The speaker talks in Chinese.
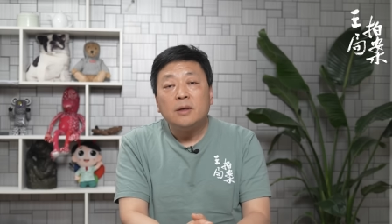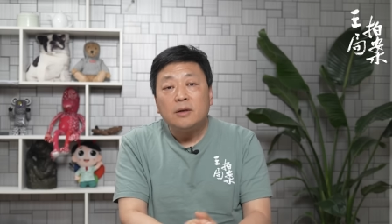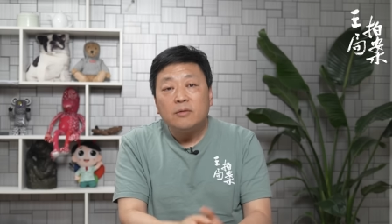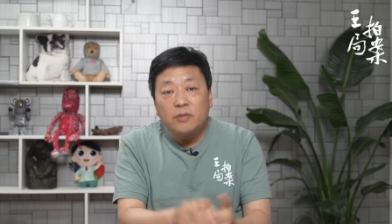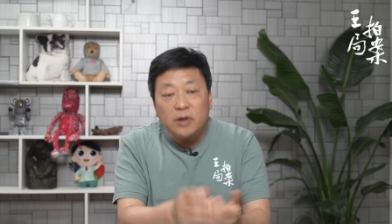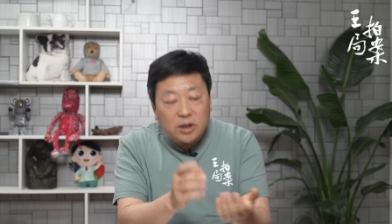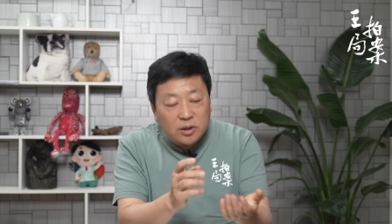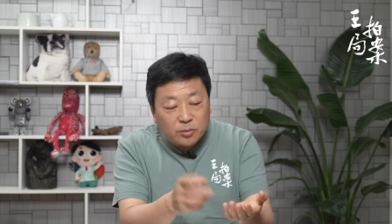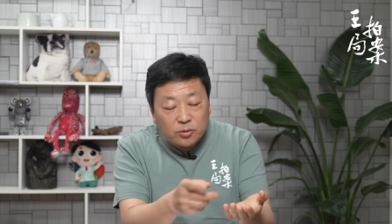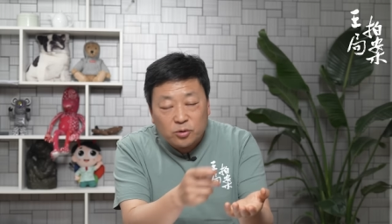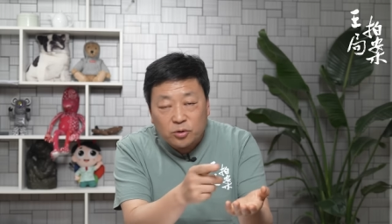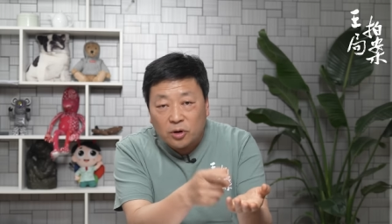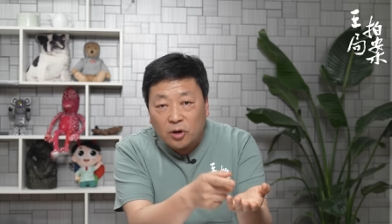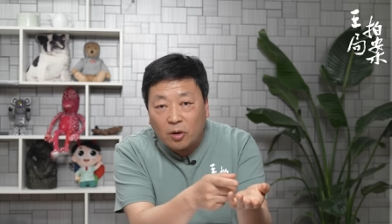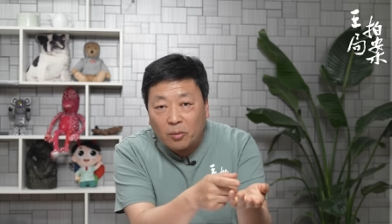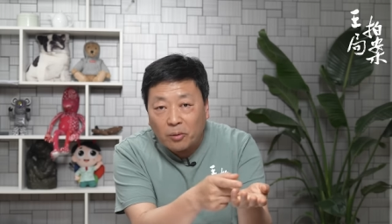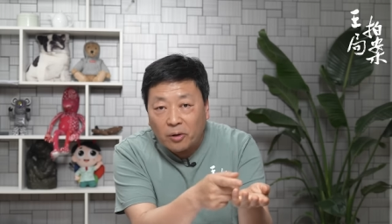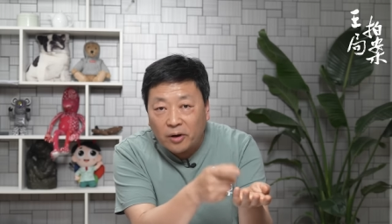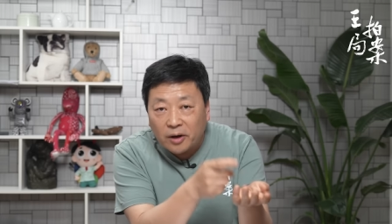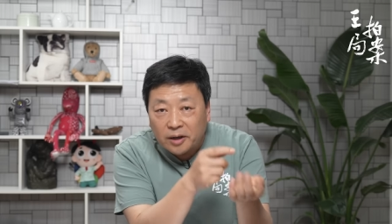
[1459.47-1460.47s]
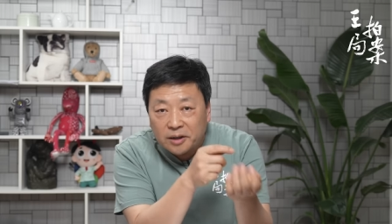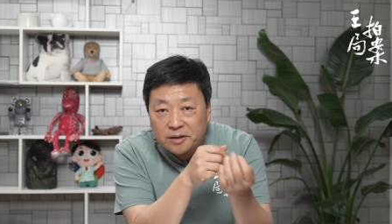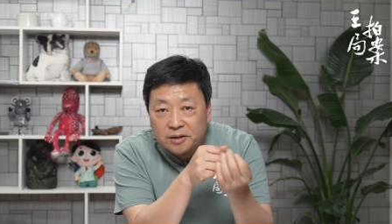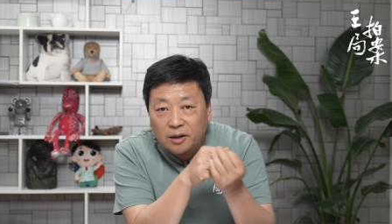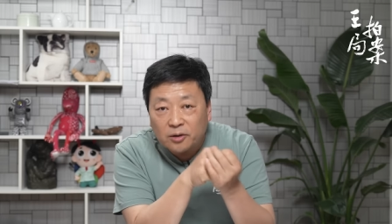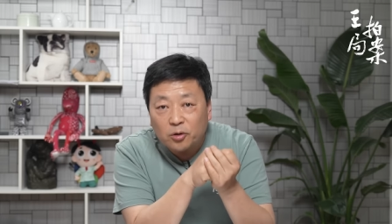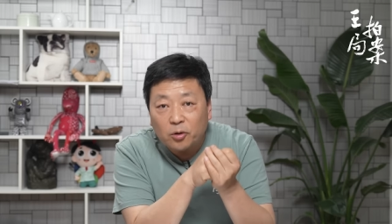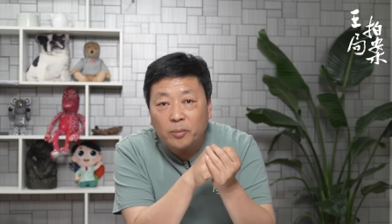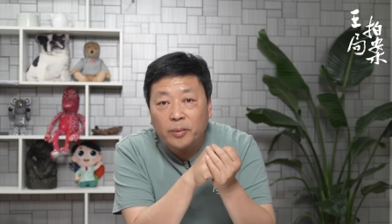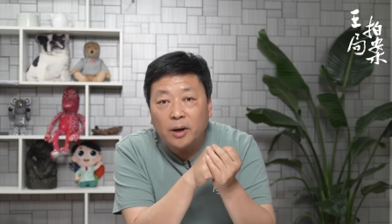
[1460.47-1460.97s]
为什么说老毛很
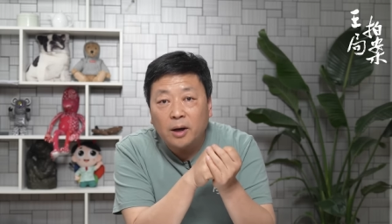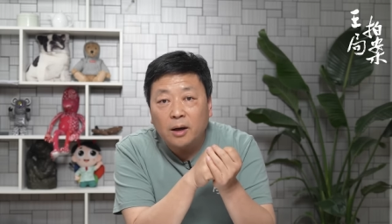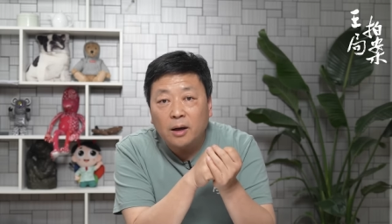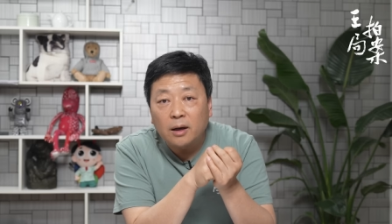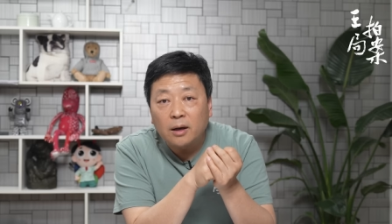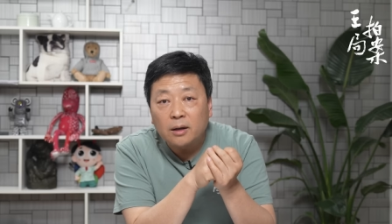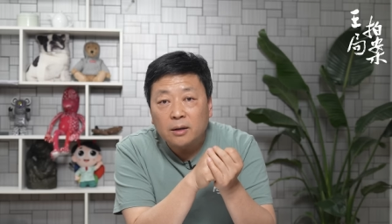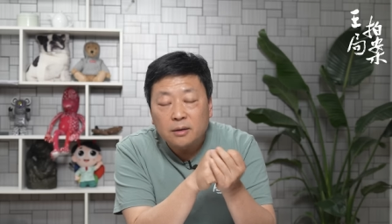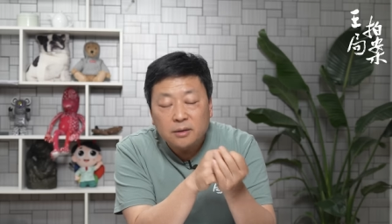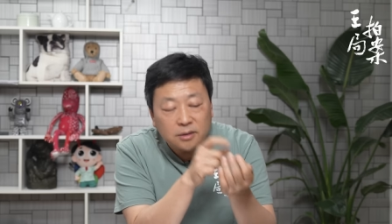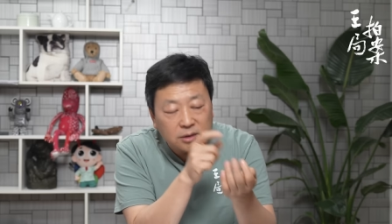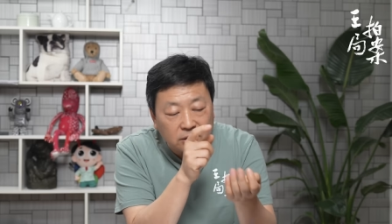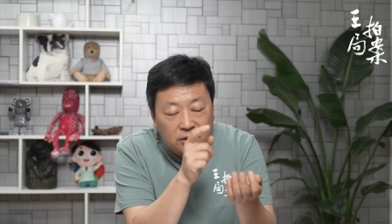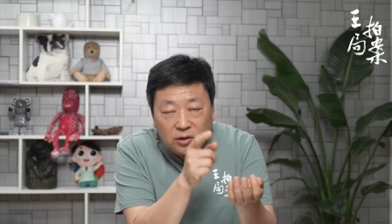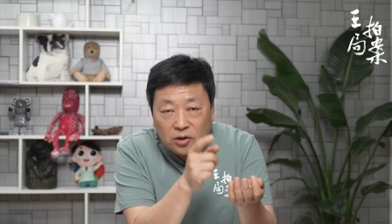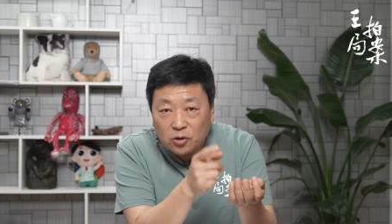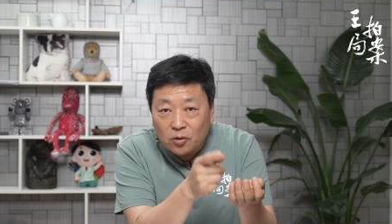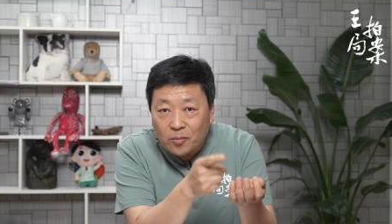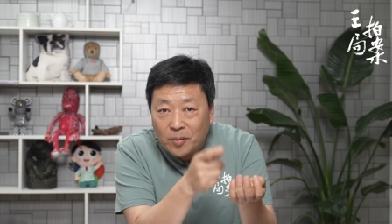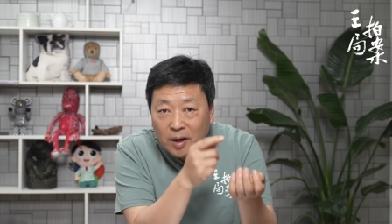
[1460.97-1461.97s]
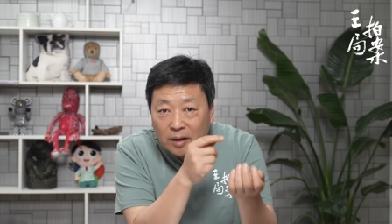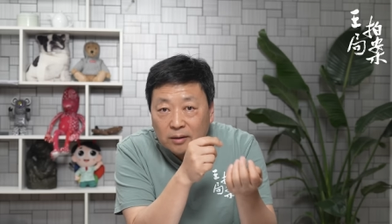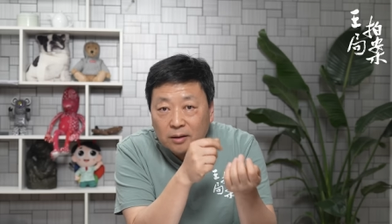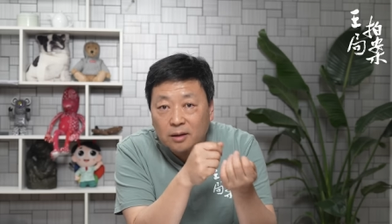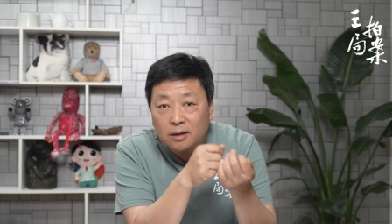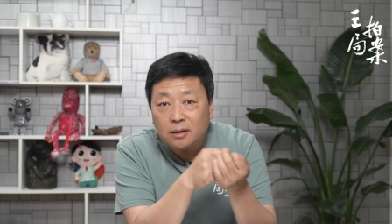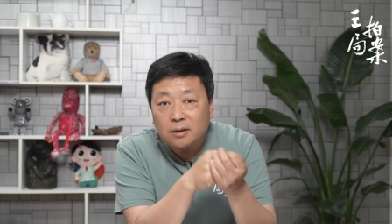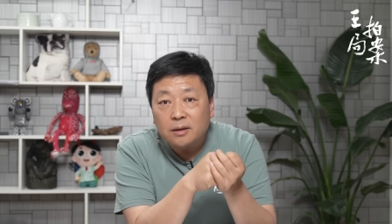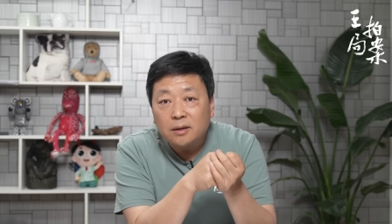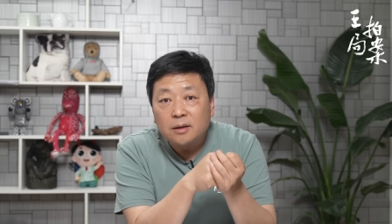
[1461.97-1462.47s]
像刘邦？其实刘邦
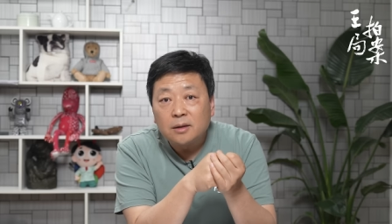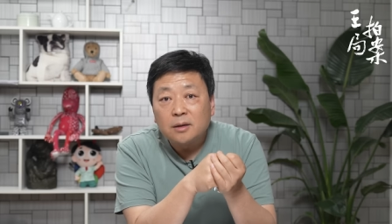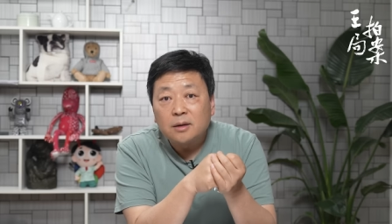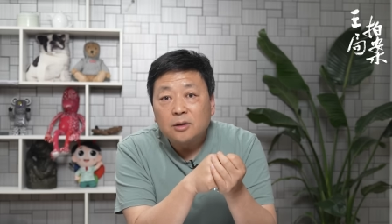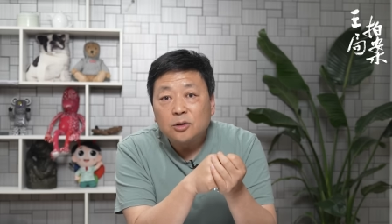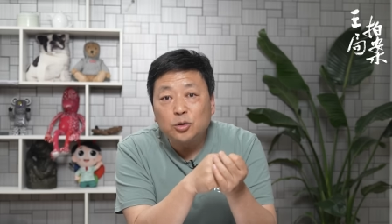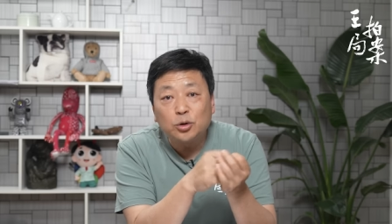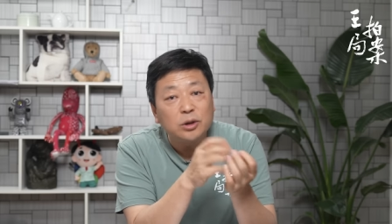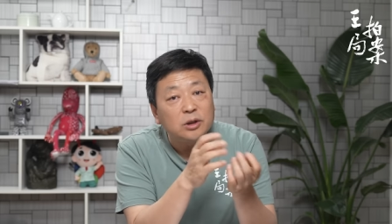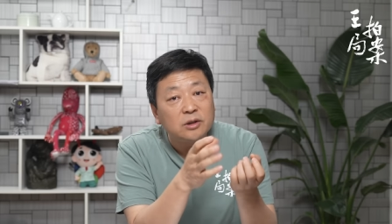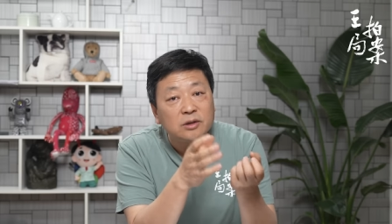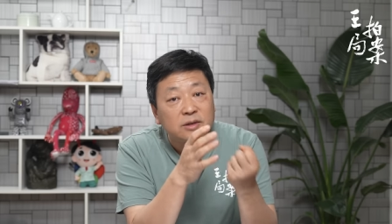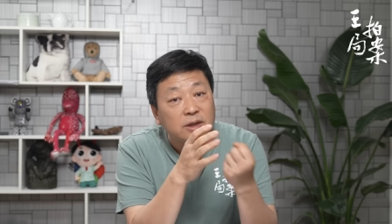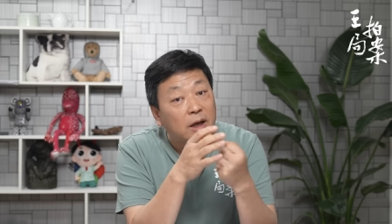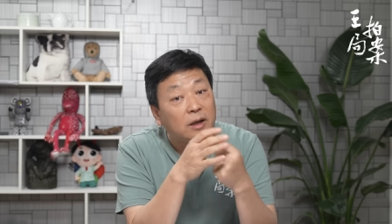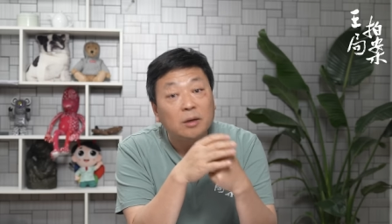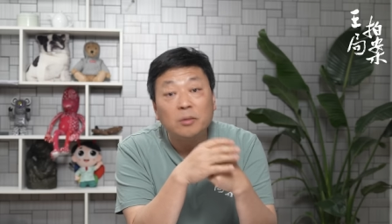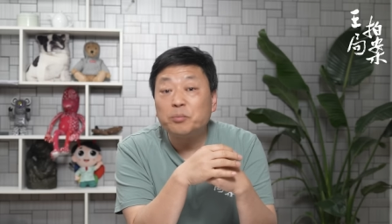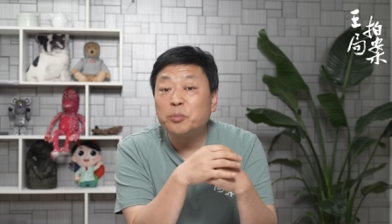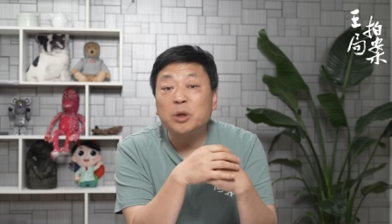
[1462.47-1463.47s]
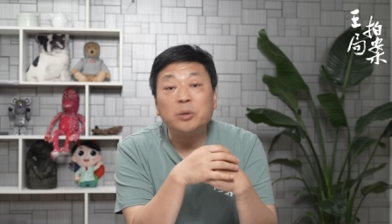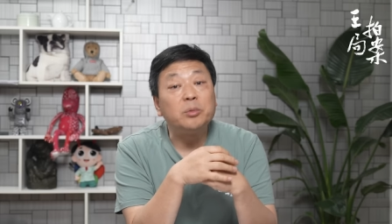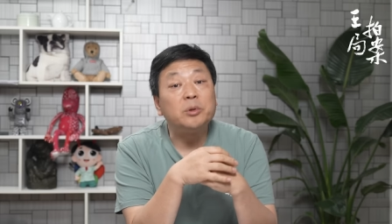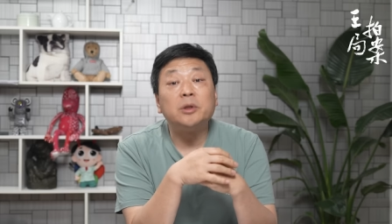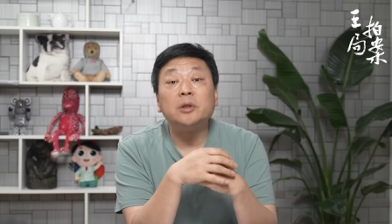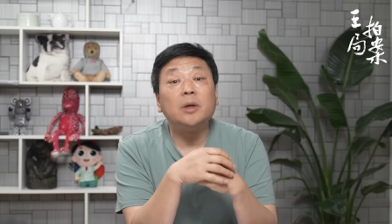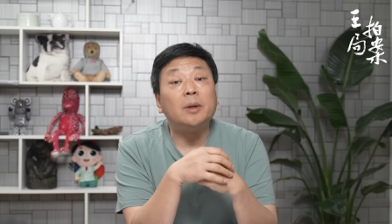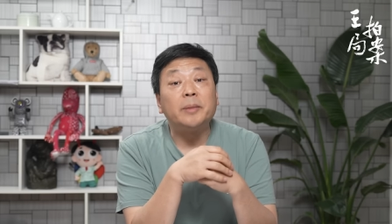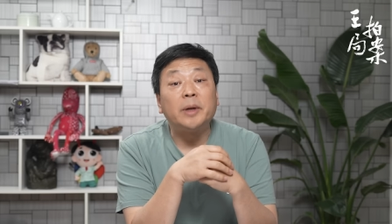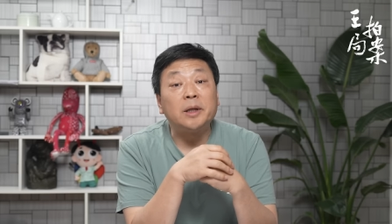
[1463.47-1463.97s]
的军事才能并不是
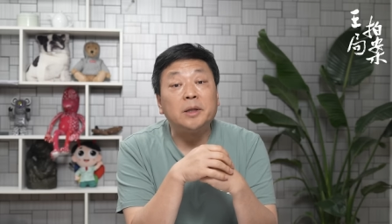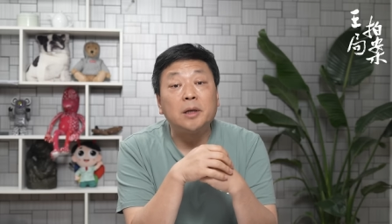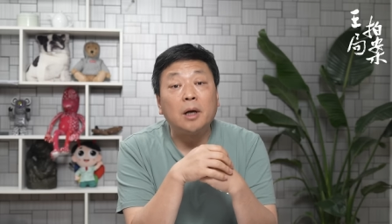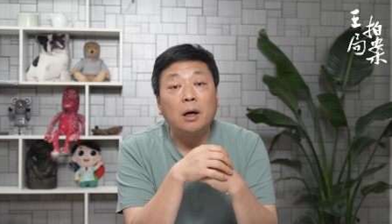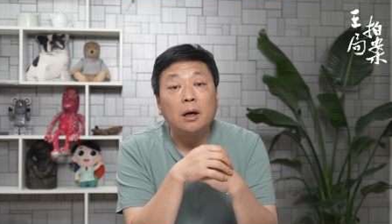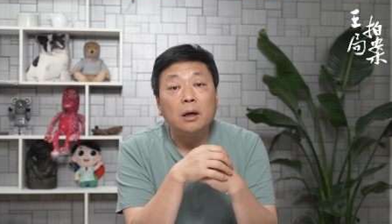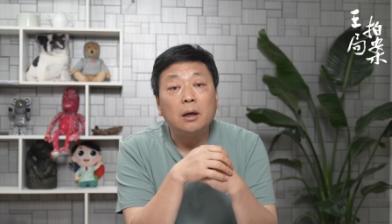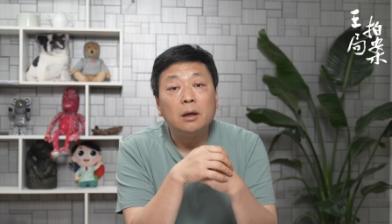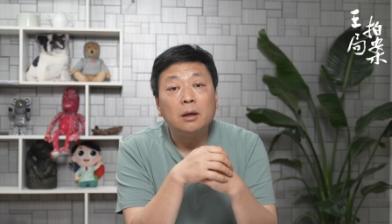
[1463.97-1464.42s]
特别强，